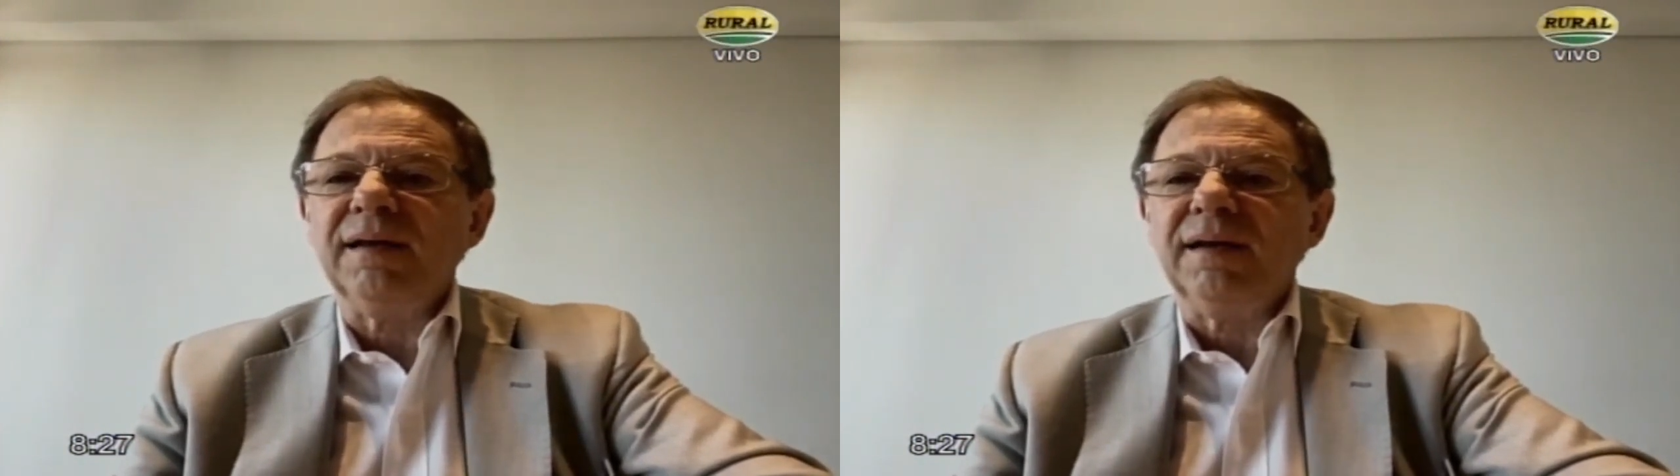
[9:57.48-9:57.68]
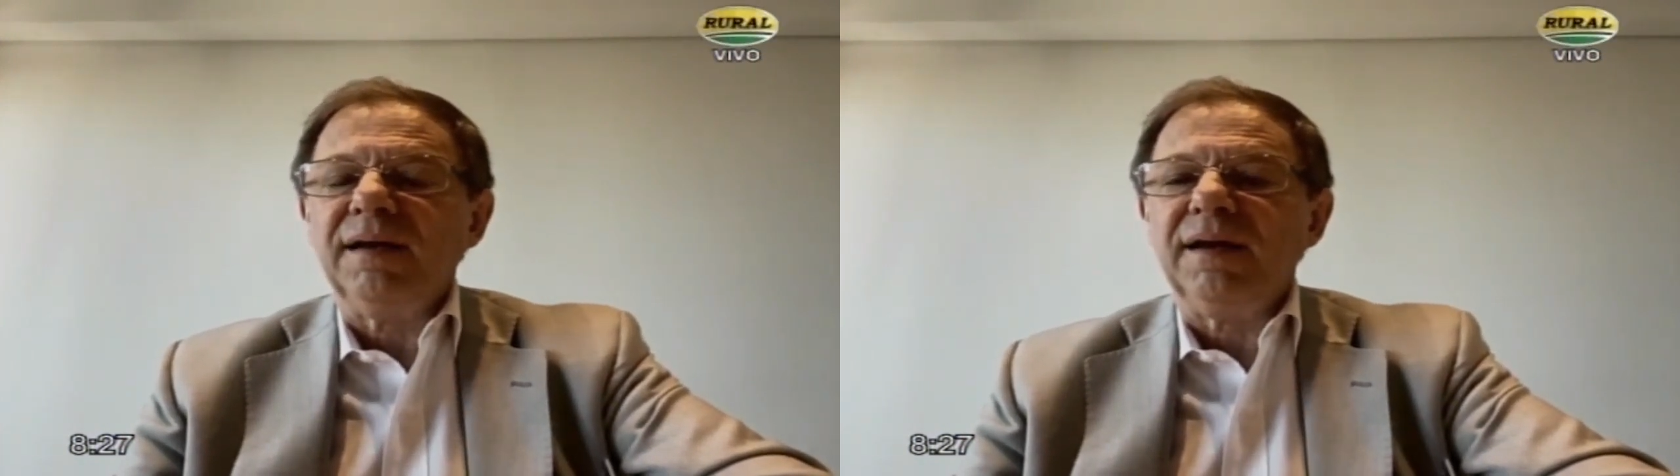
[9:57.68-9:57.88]

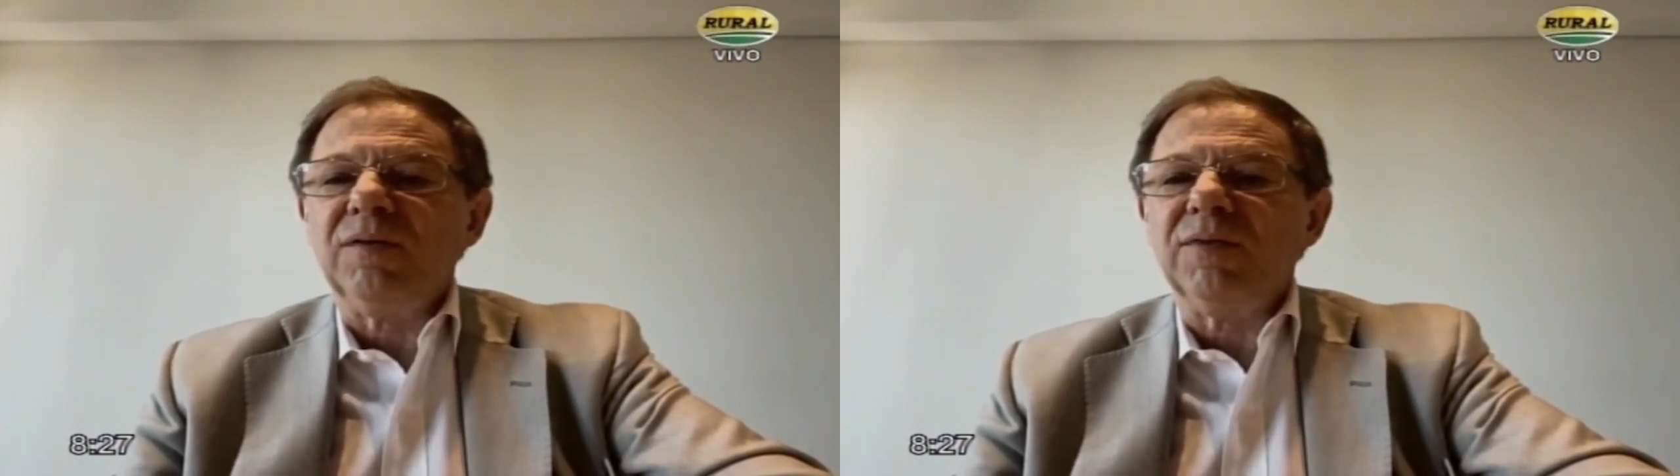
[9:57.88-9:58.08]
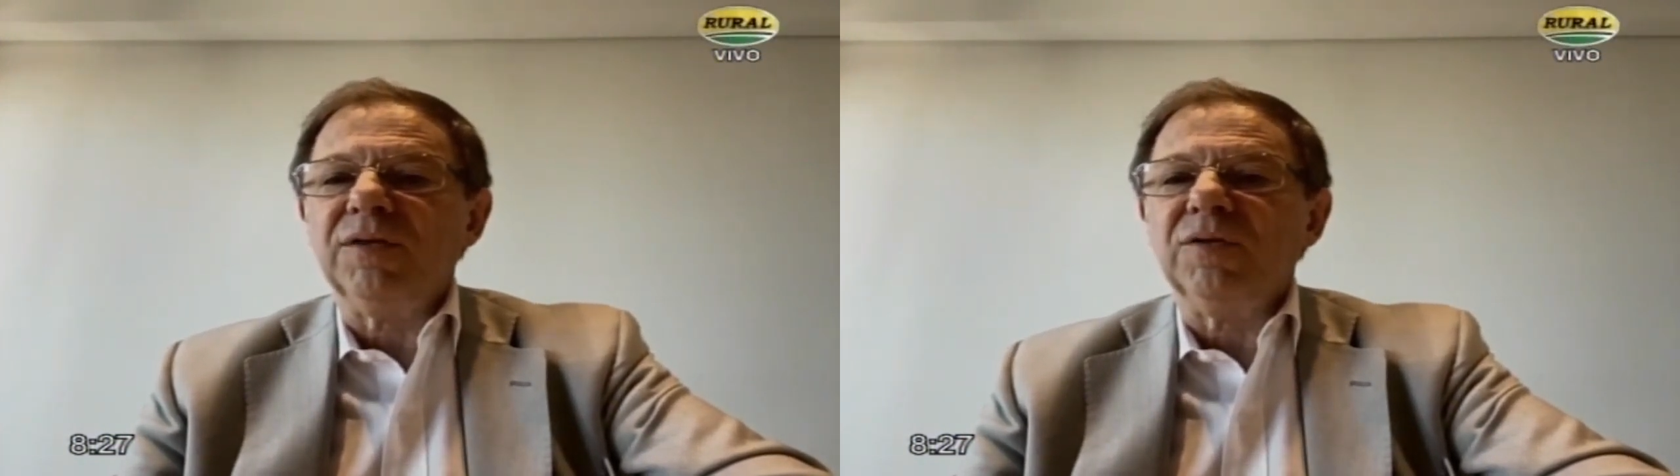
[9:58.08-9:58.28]
y
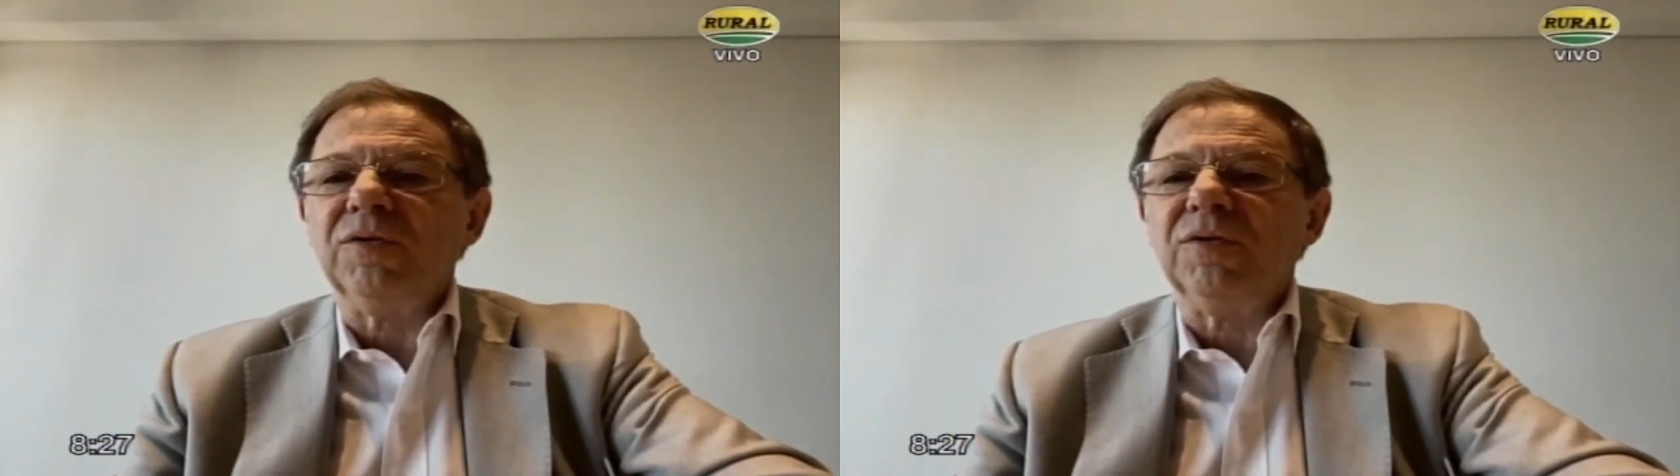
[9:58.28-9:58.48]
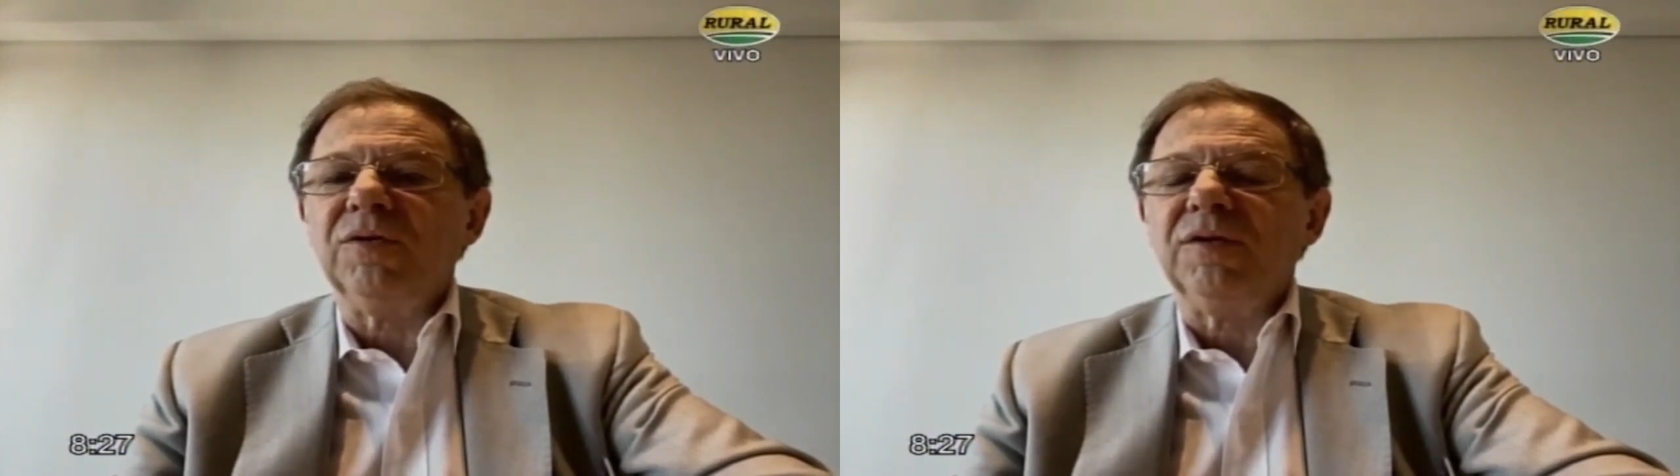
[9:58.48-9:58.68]

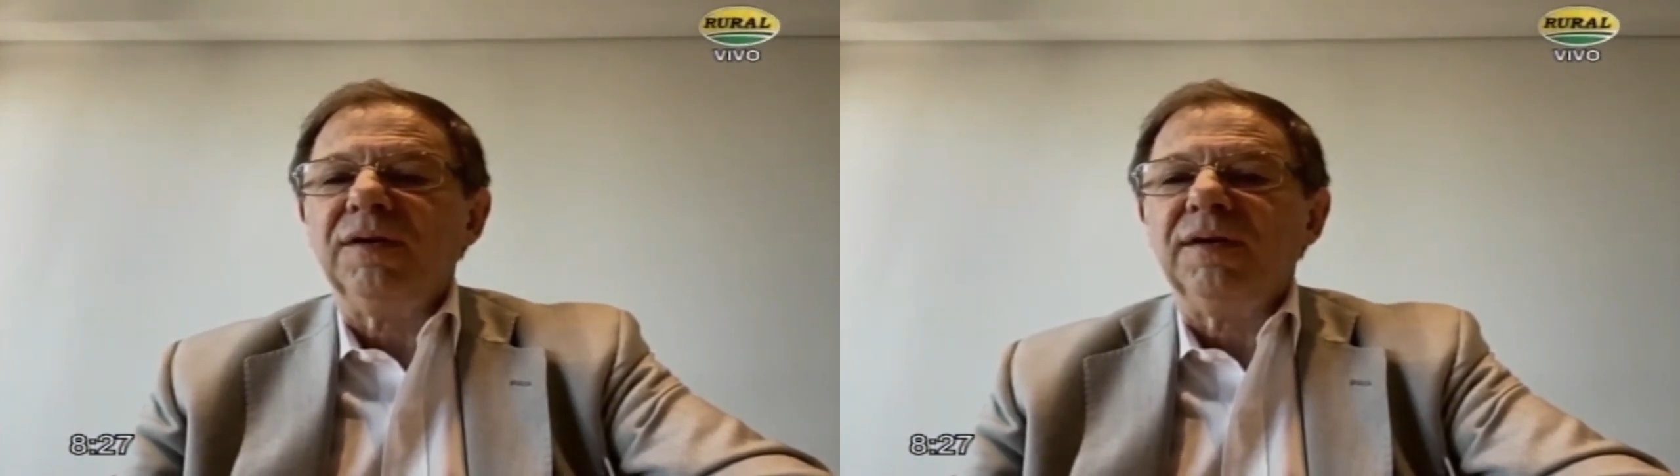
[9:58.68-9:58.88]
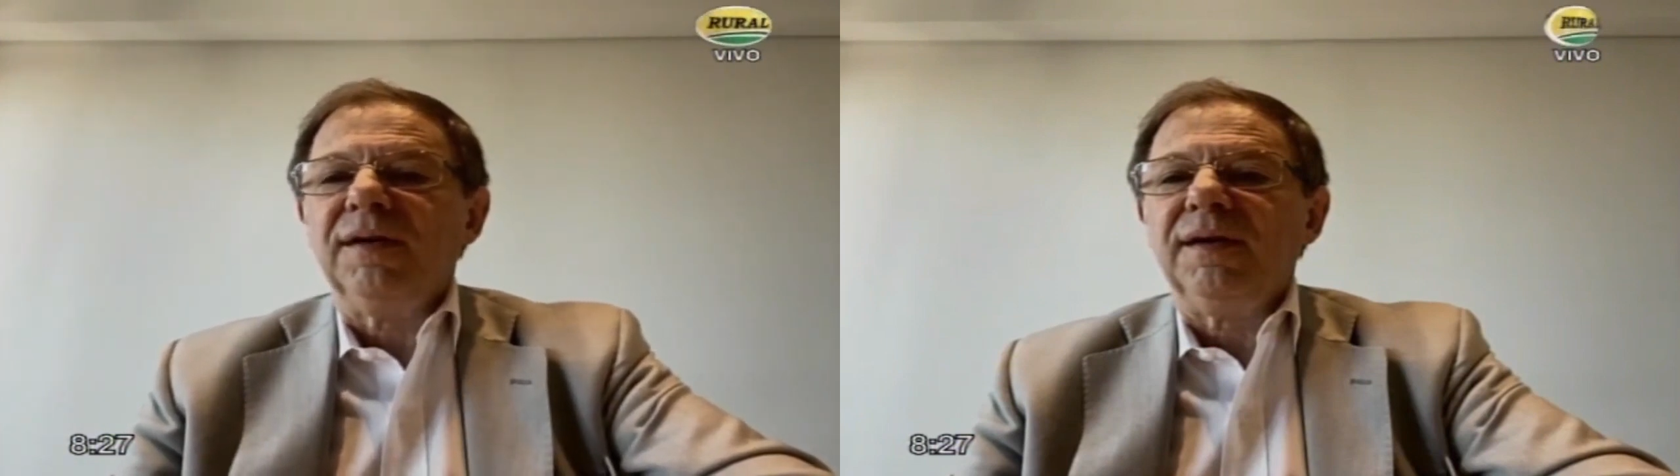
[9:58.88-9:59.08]
cuando
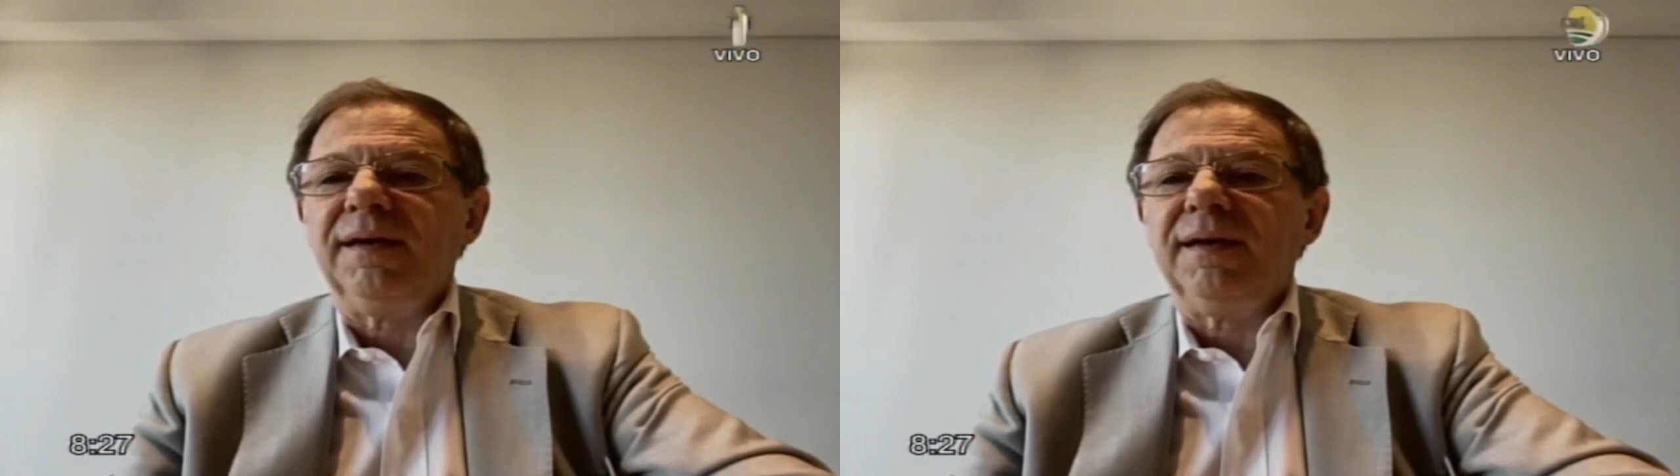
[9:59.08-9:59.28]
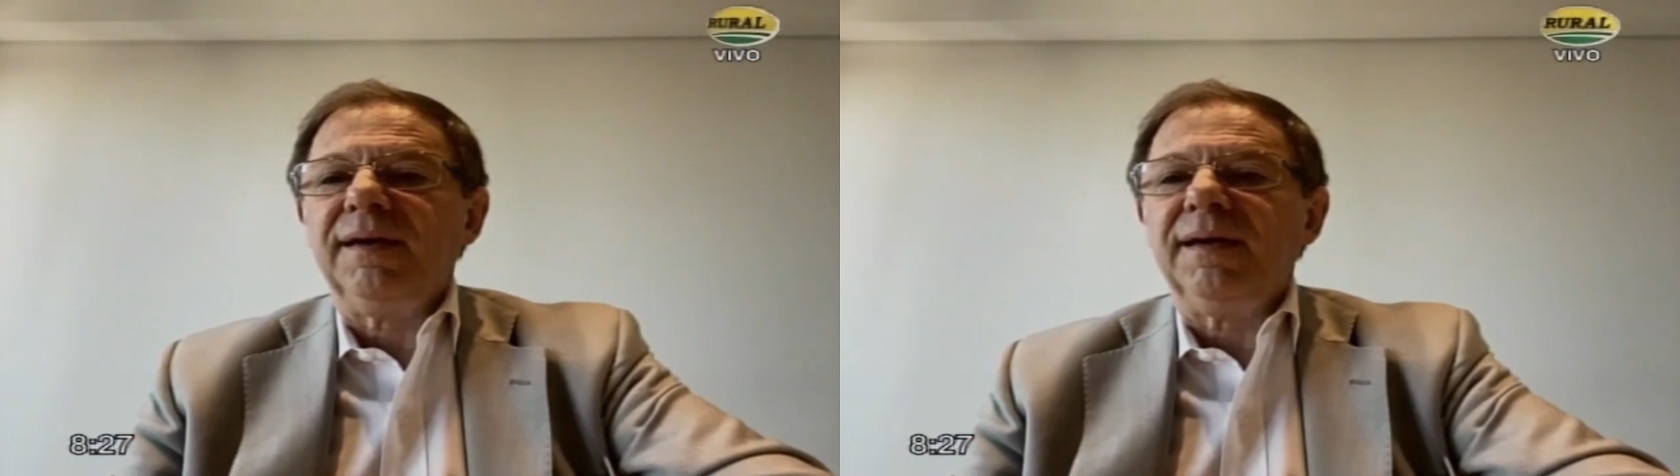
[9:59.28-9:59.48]

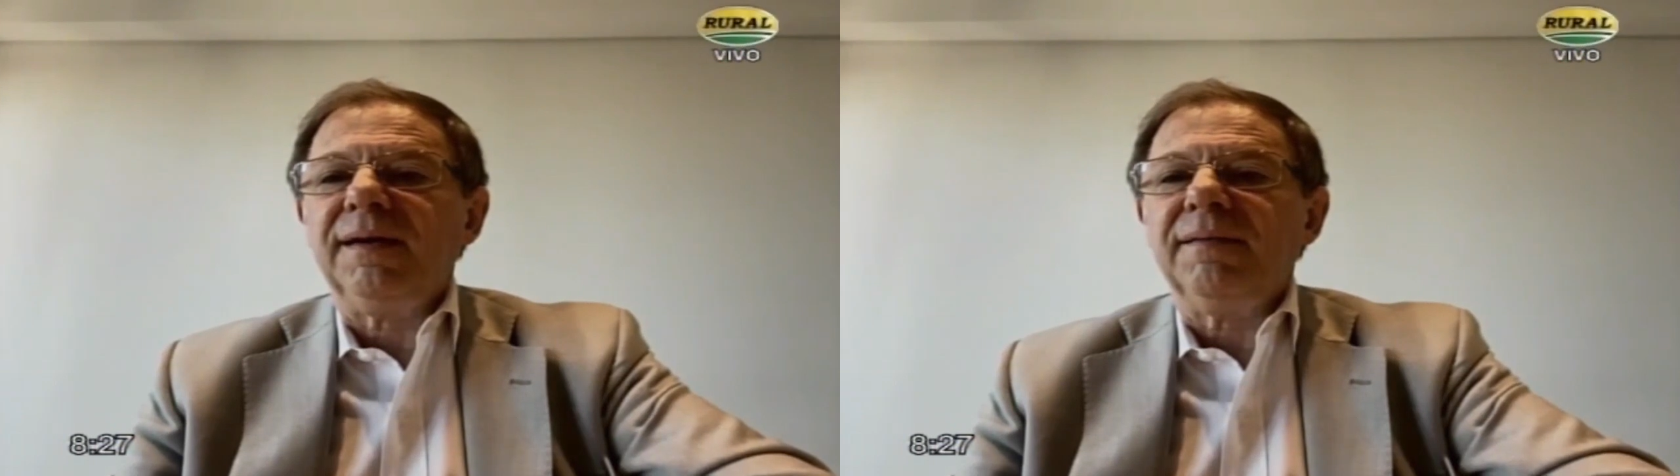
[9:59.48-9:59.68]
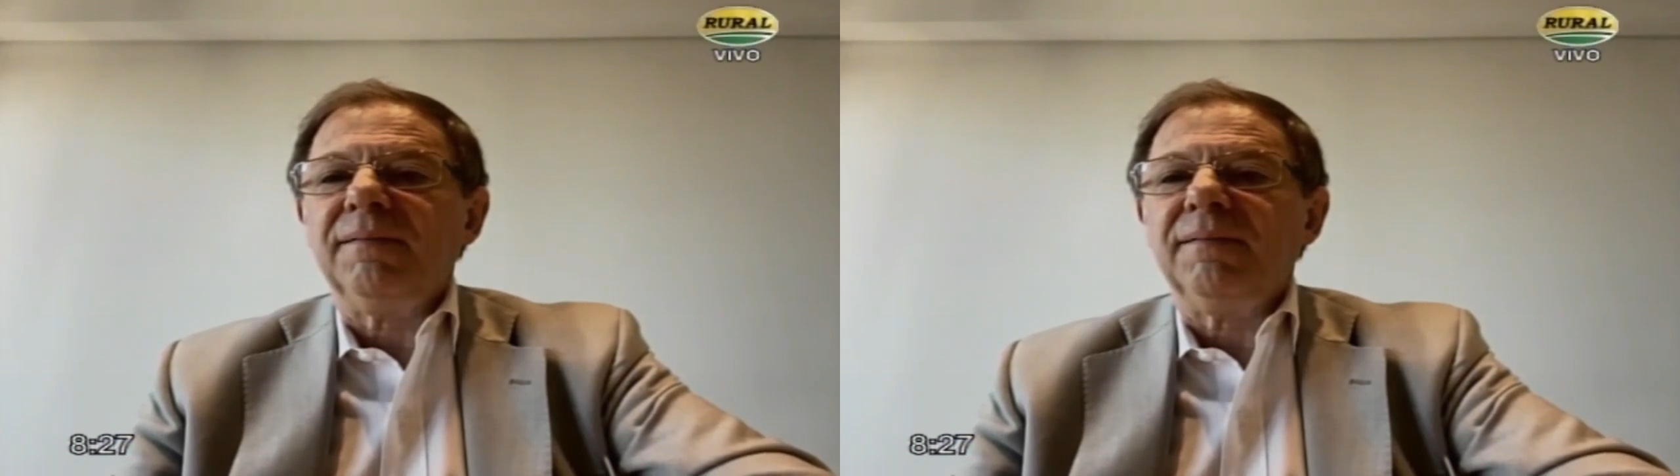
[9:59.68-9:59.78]
eh,